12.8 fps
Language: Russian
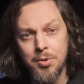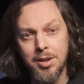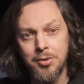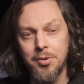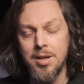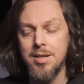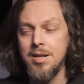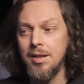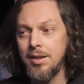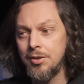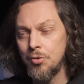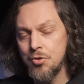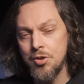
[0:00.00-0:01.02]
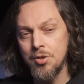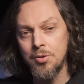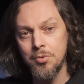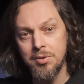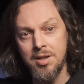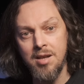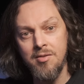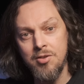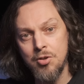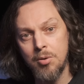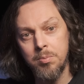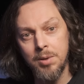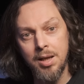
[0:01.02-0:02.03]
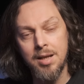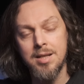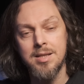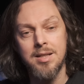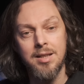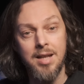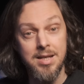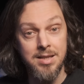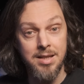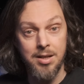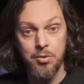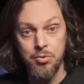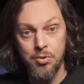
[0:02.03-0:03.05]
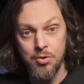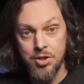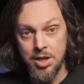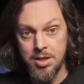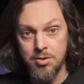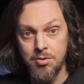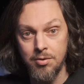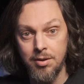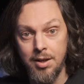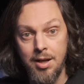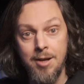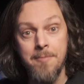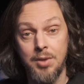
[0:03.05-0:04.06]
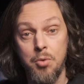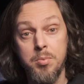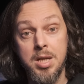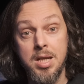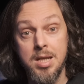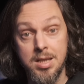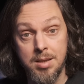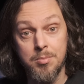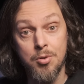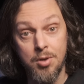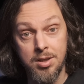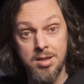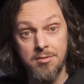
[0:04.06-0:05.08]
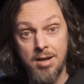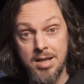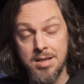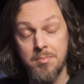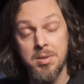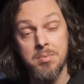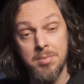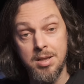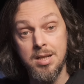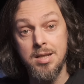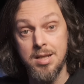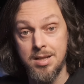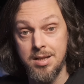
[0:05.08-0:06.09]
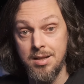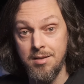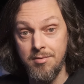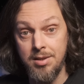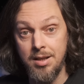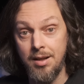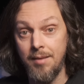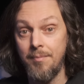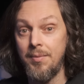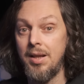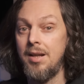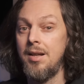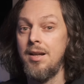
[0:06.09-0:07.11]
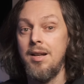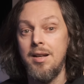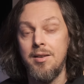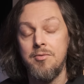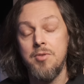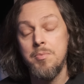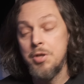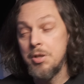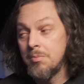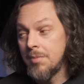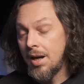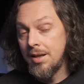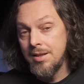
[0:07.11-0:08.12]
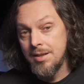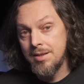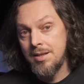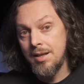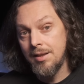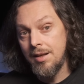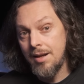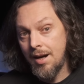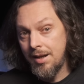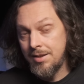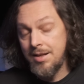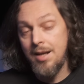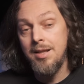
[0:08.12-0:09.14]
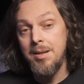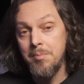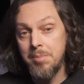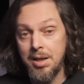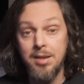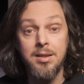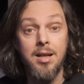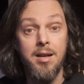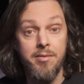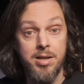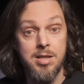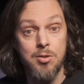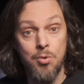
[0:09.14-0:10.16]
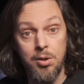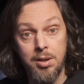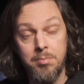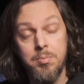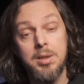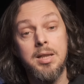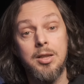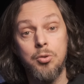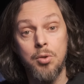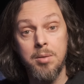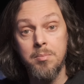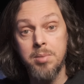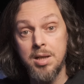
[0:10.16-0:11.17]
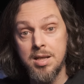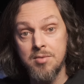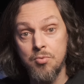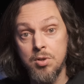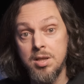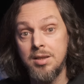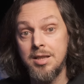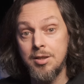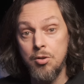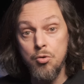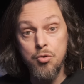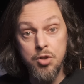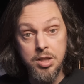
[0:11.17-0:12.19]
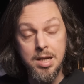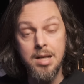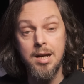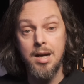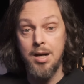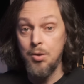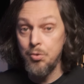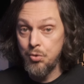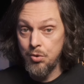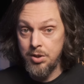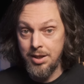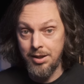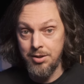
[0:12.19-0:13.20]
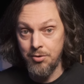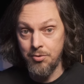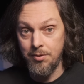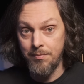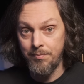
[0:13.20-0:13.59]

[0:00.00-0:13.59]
которая делает очень крутые видеоплееры с классной аудиочастью. У меня есть обзор их девайса, посмотрите, если не видели. В общем, они сделали отдельный бренд Eversolo, под которым производят исключительно аудиотехнику.